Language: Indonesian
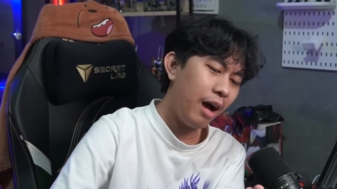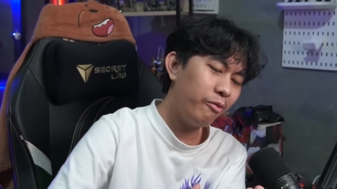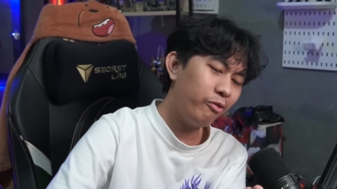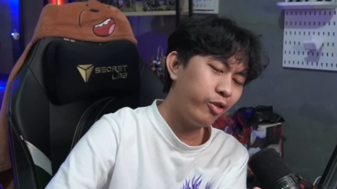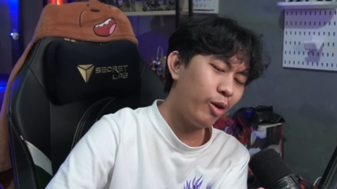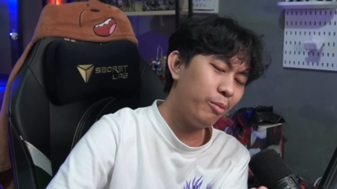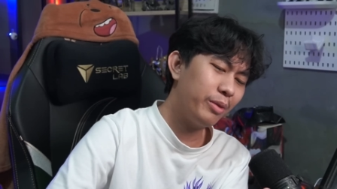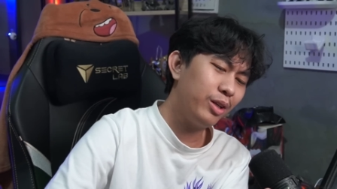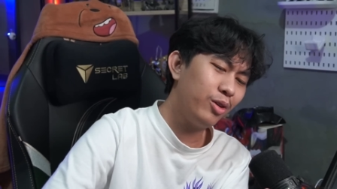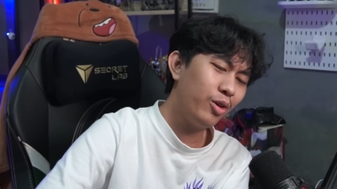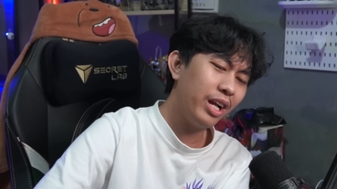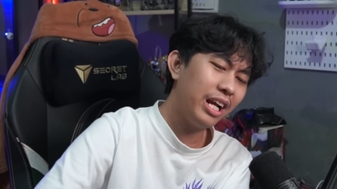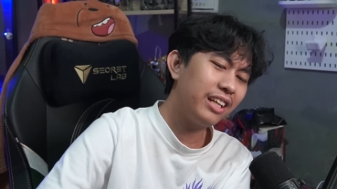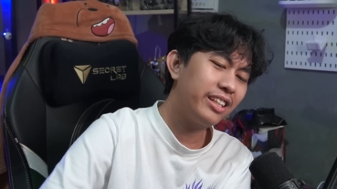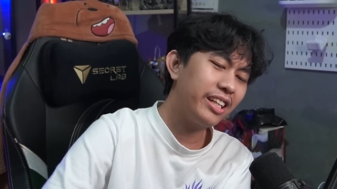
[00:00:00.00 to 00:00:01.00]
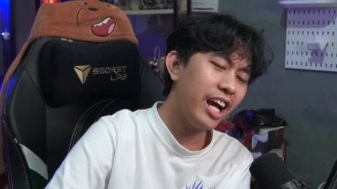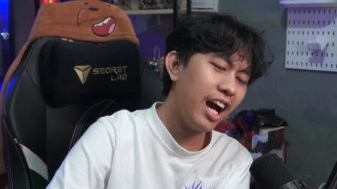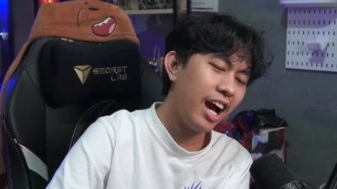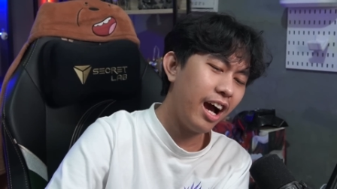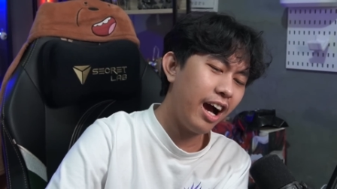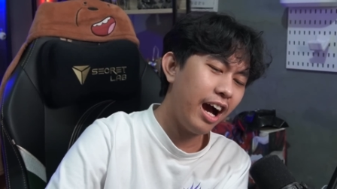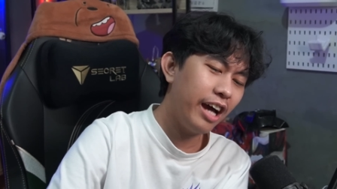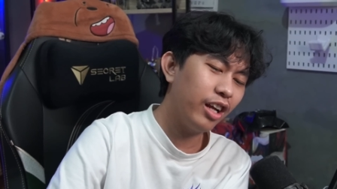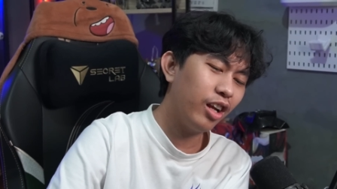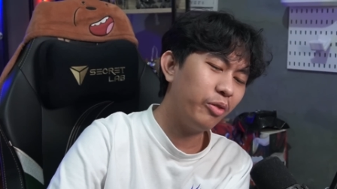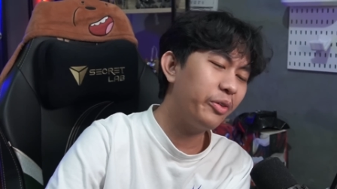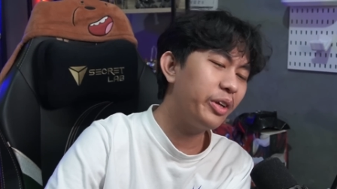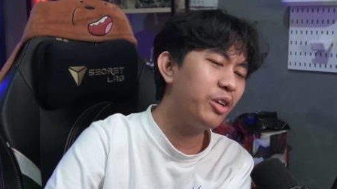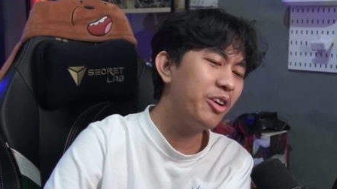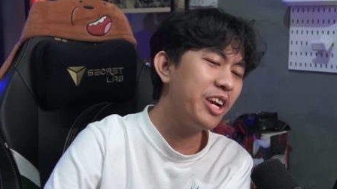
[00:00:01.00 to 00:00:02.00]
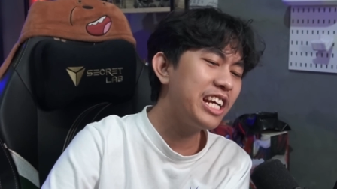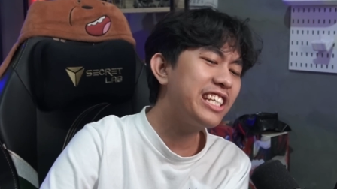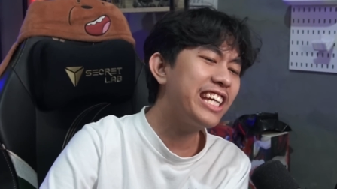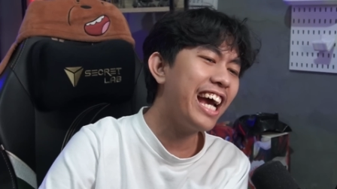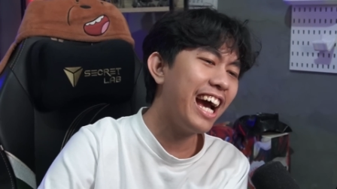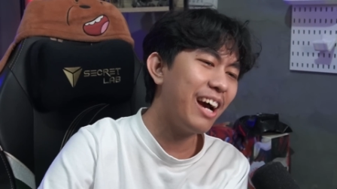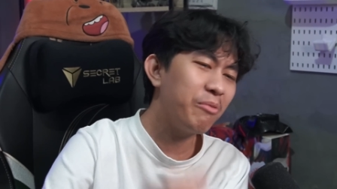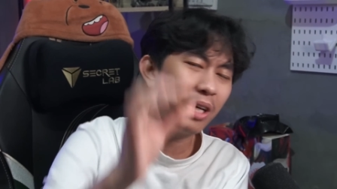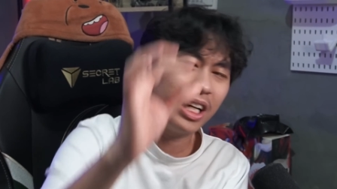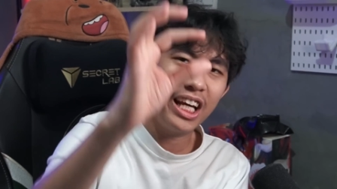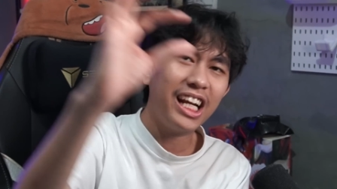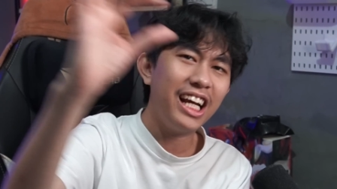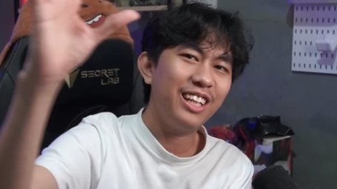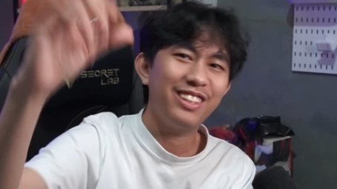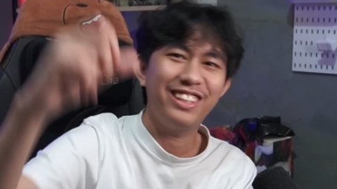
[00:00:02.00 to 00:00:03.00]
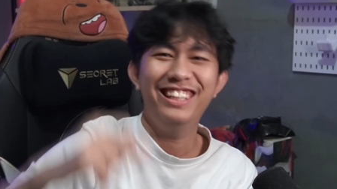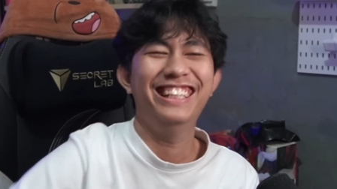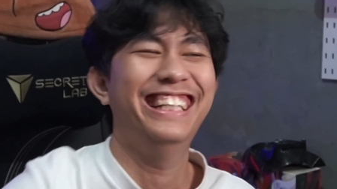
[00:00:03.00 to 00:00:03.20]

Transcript: I'm from Indonesia I love Indonesia bendera tuh